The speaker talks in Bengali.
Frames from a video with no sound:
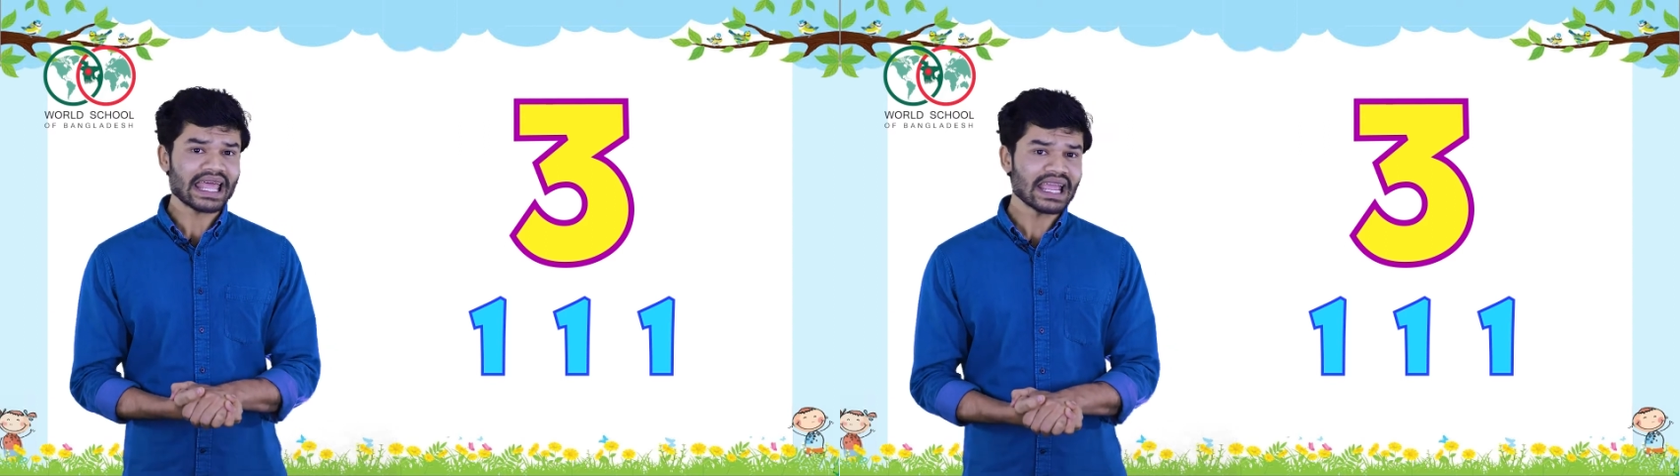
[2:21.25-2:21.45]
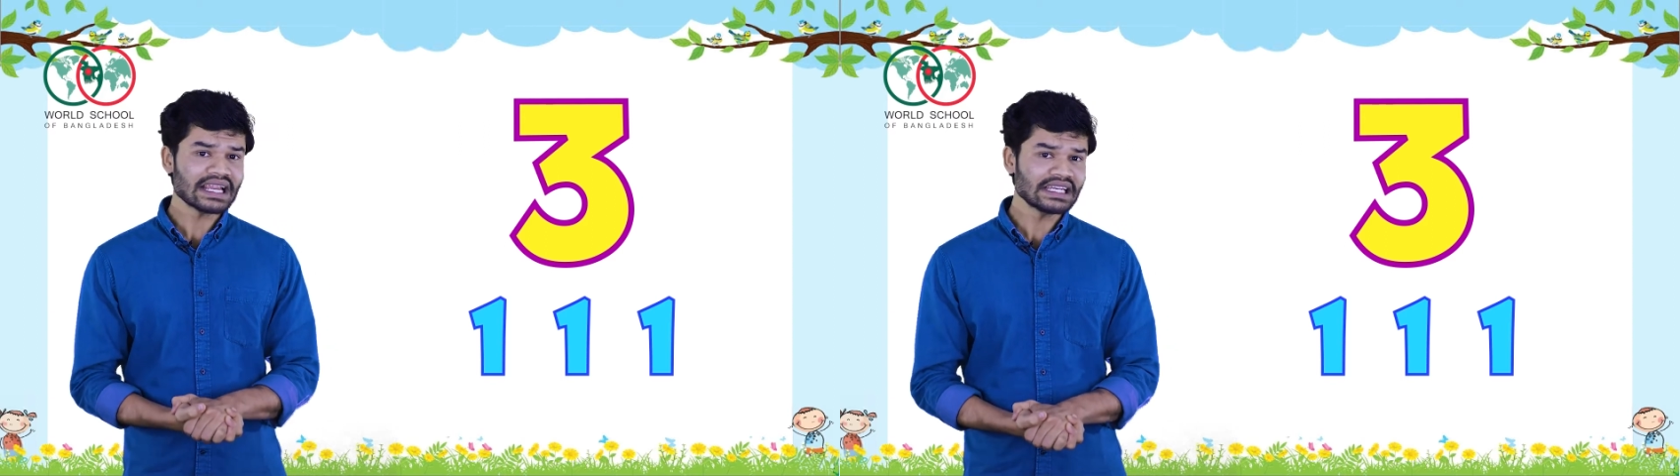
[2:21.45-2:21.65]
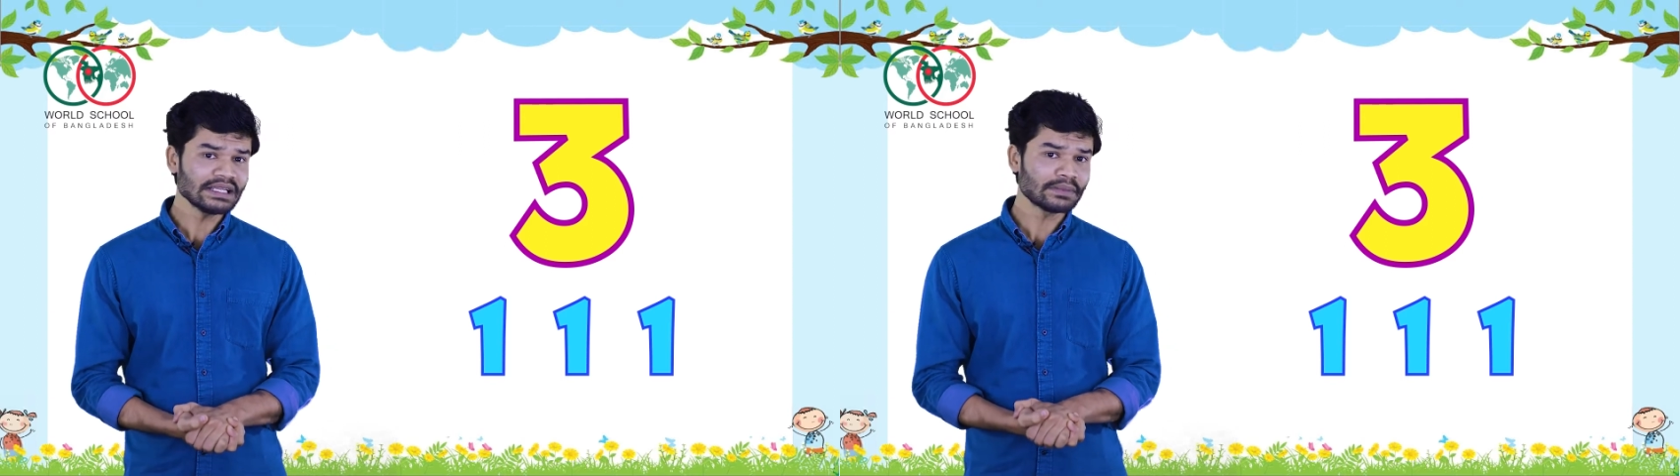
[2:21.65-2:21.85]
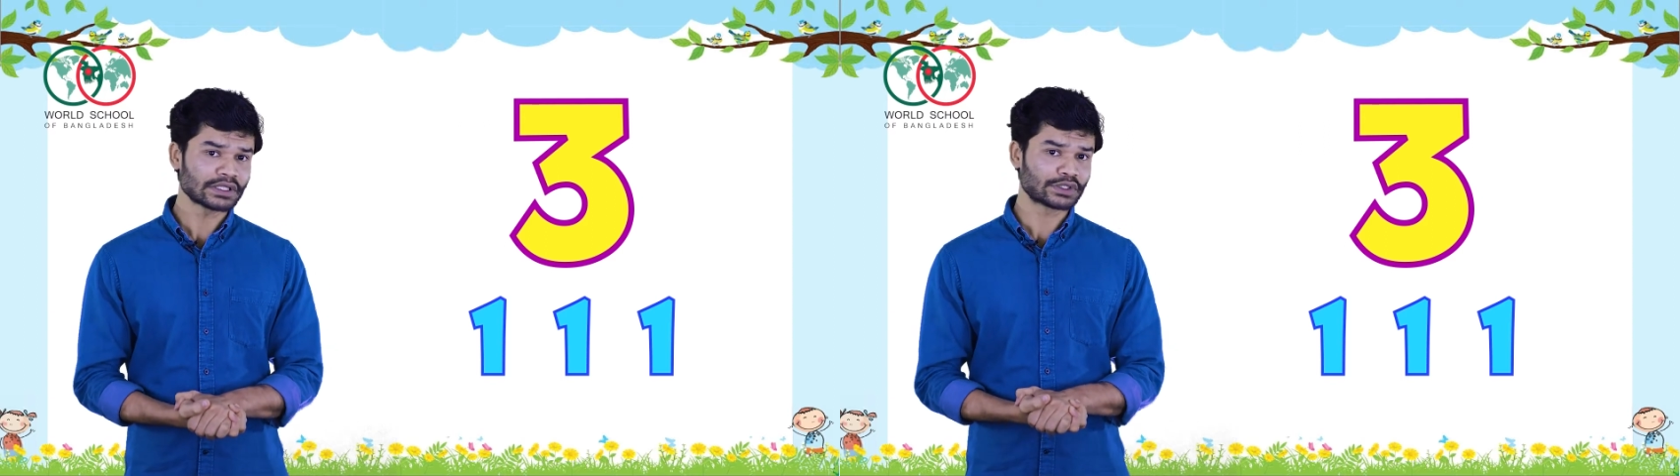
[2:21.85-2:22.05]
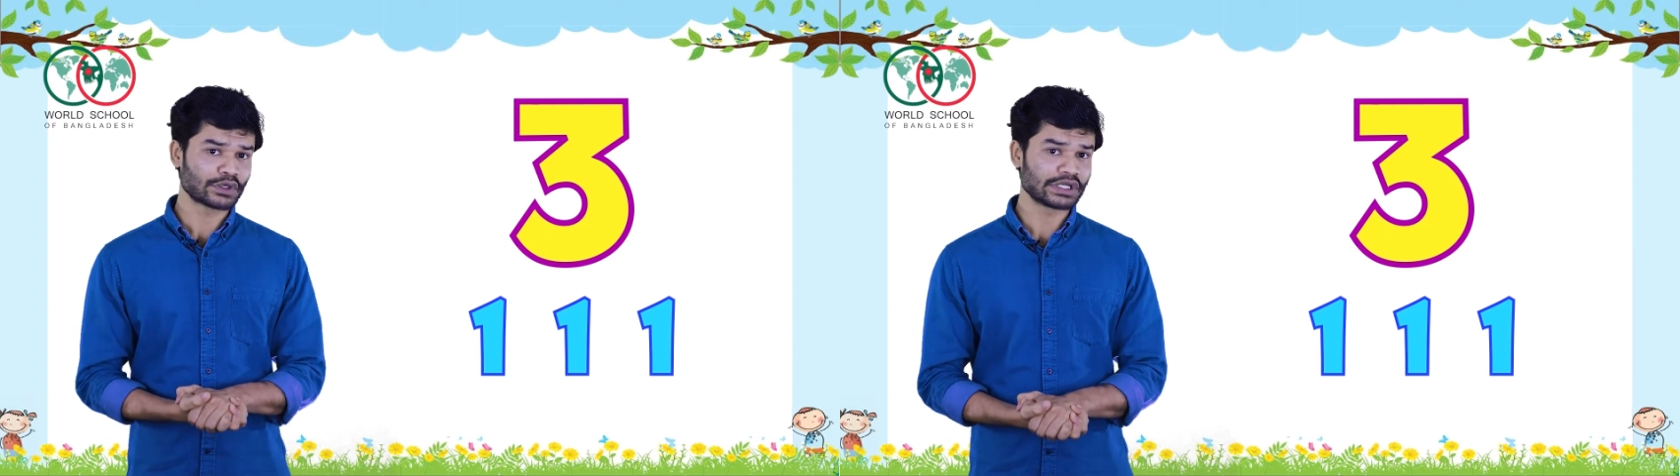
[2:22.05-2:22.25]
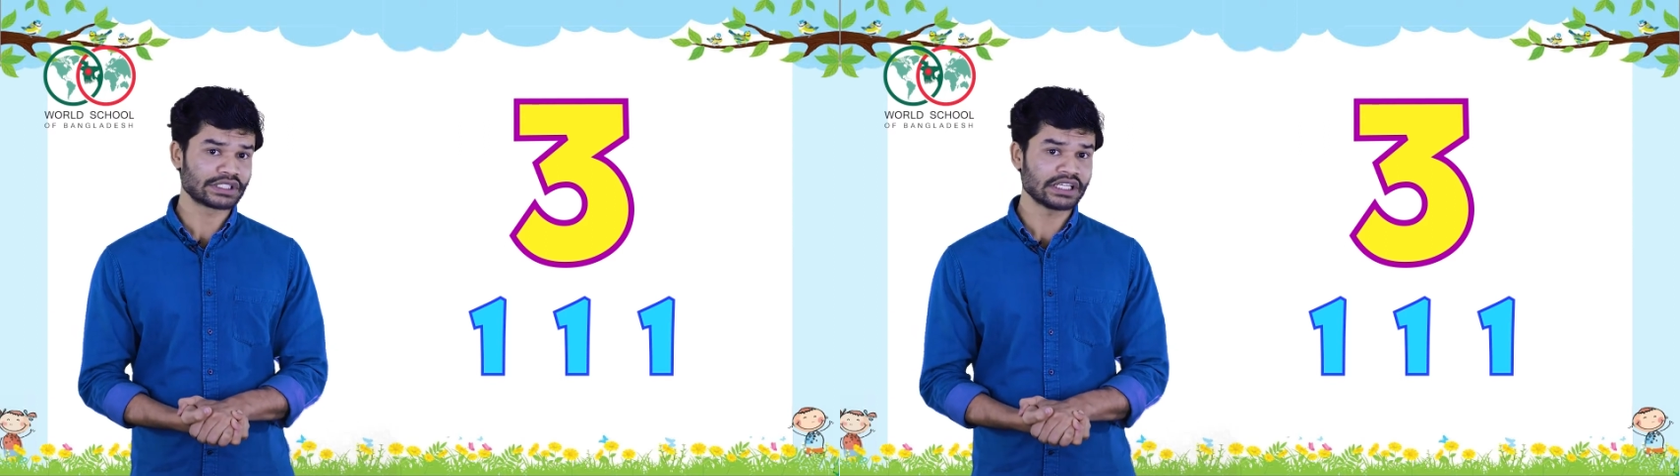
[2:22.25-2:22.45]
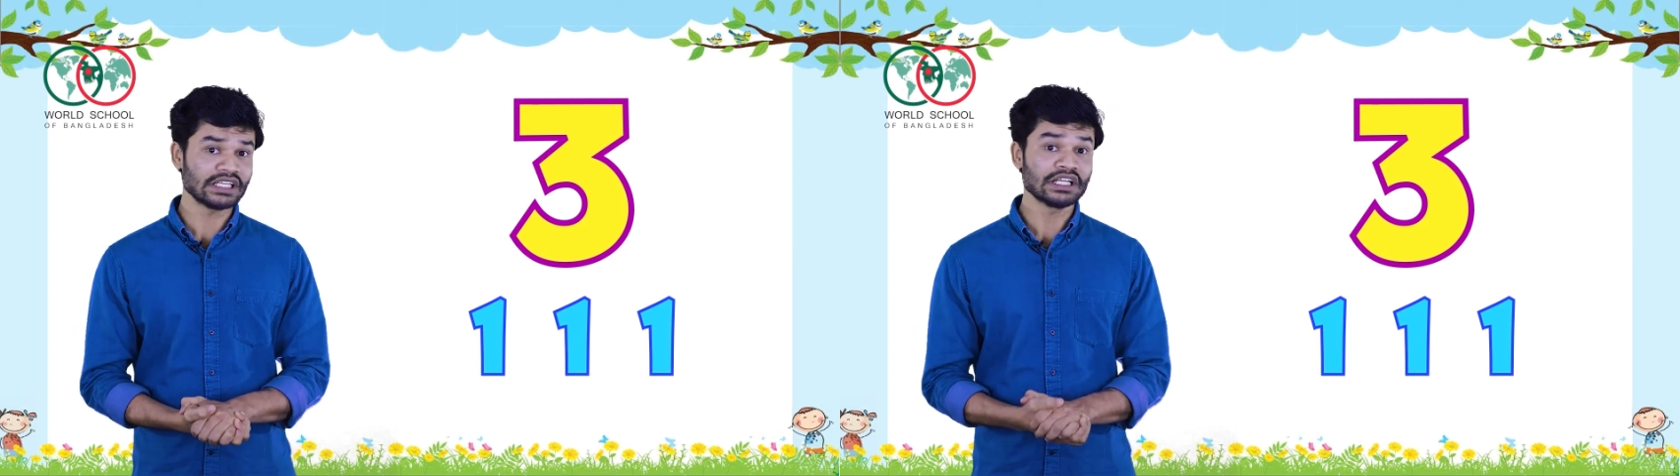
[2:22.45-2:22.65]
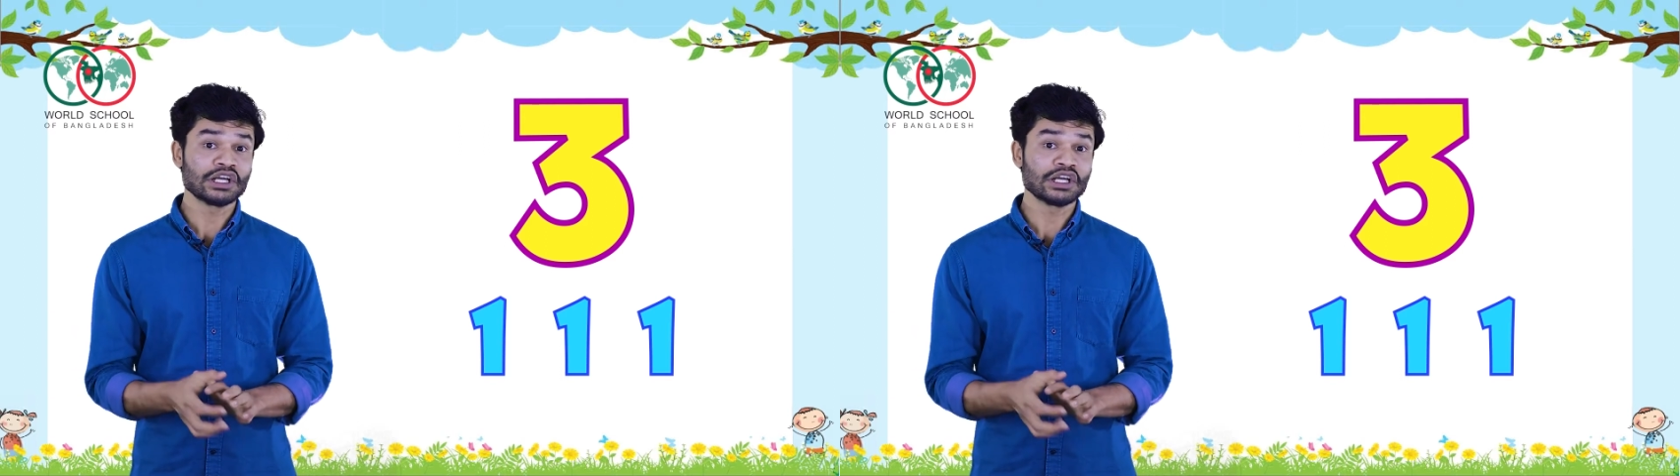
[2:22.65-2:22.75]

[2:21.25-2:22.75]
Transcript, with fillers: একটি মাত্র ডিজিট